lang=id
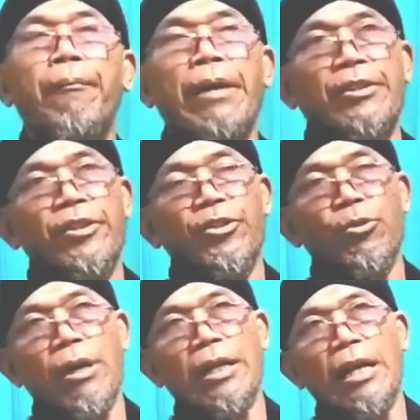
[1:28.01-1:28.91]
Persis
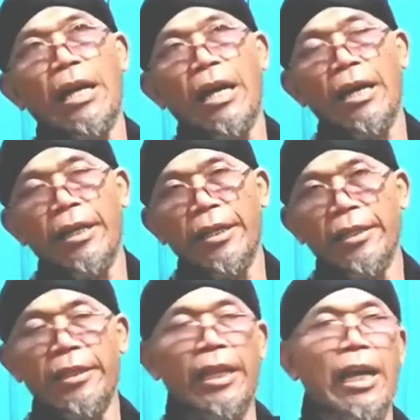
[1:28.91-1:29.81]
itu adalah
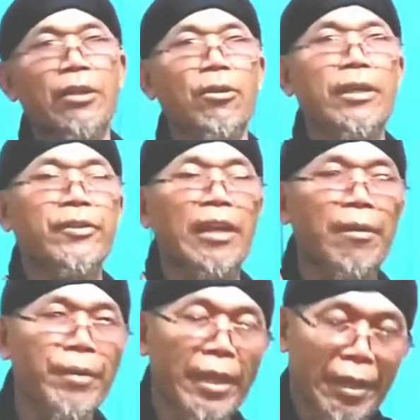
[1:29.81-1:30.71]
Ittihadul
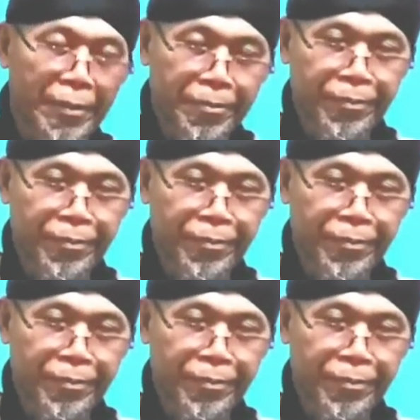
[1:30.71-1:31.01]
Islamiyah.